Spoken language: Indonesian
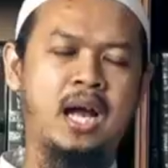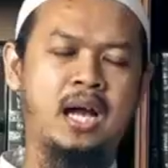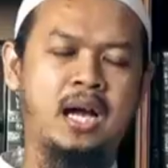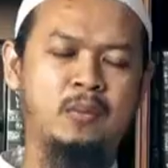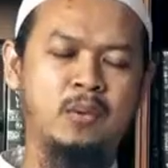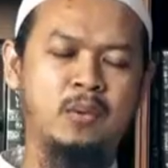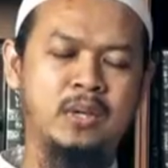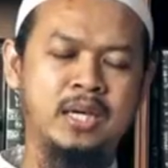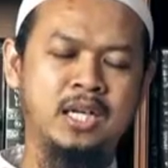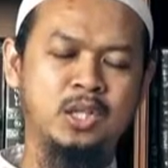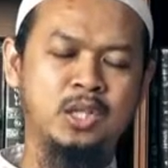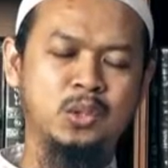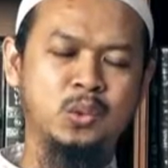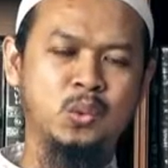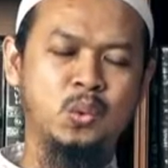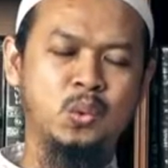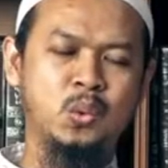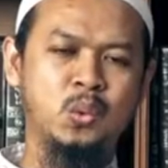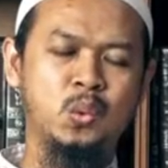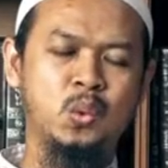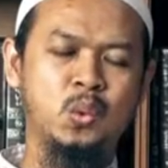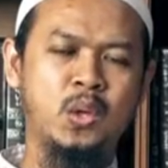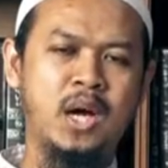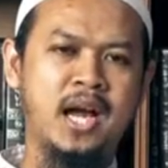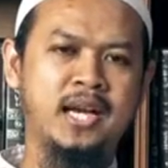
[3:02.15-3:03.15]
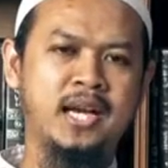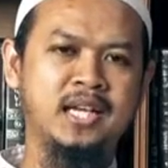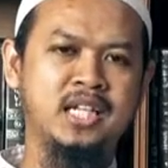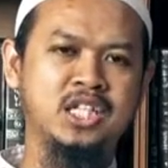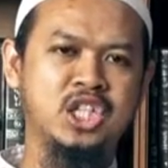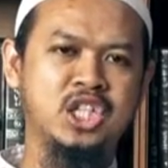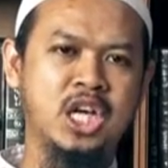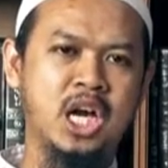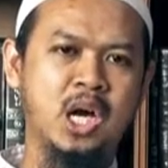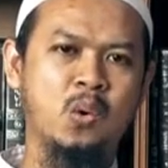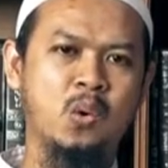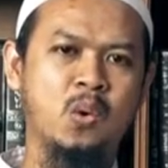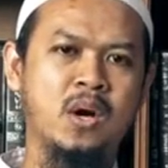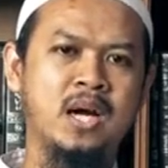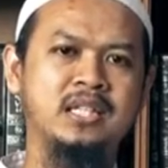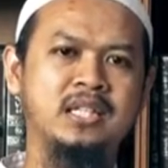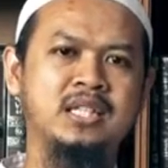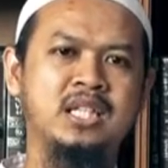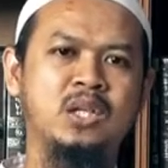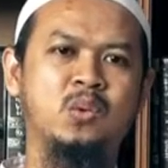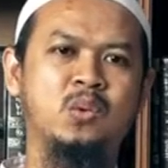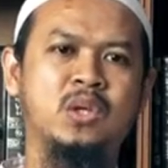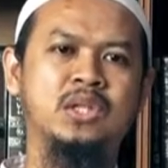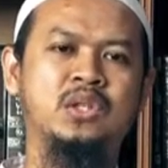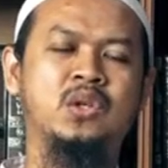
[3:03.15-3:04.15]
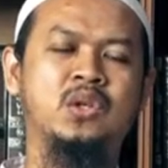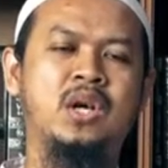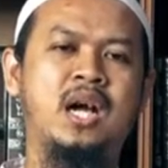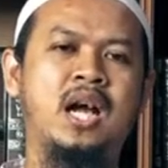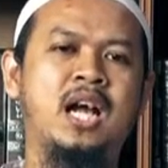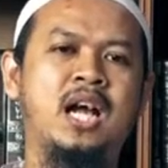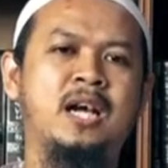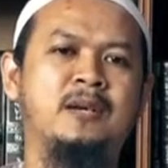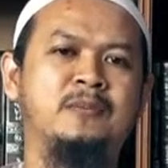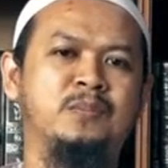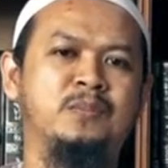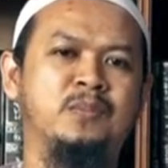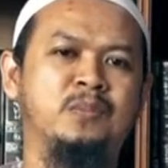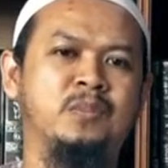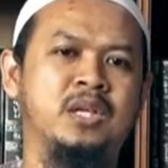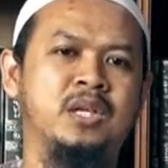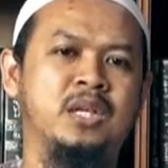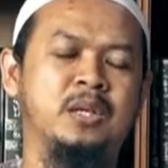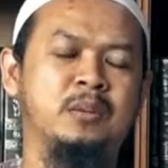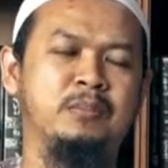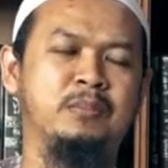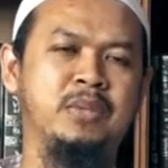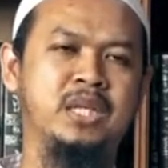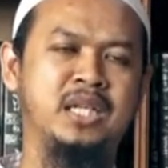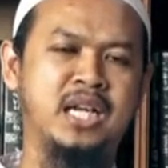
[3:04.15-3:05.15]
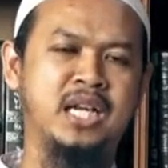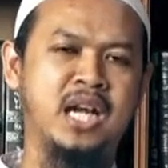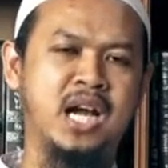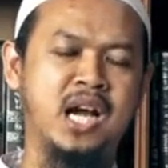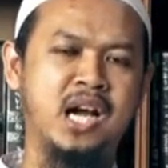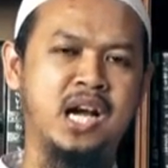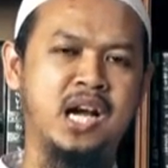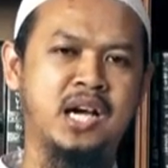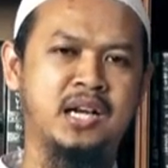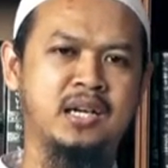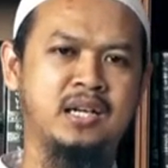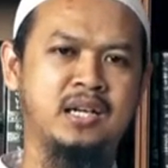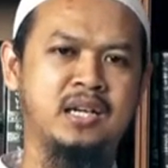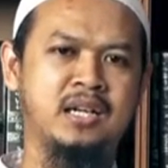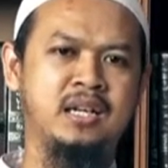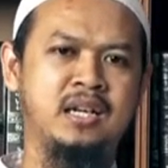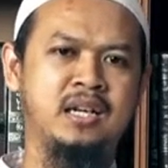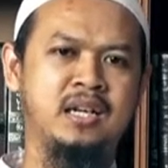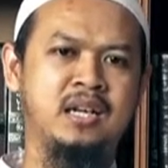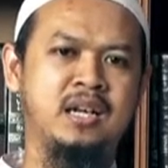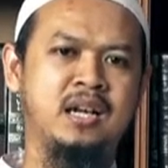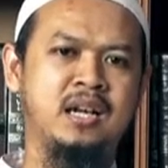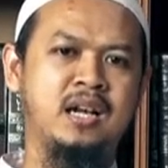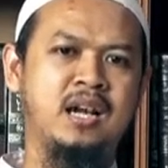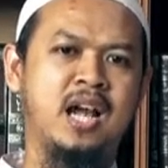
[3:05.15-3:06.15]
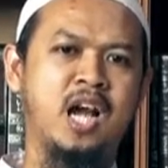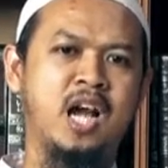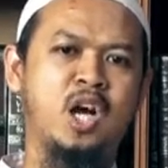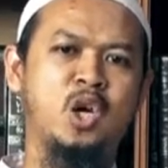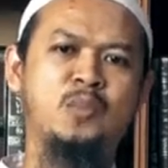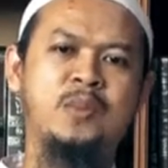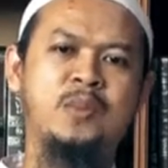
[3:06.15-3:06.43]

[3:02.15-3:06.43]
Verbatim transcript: wa na'tuhu anis syahwati wa ta'am bin nahar. Aku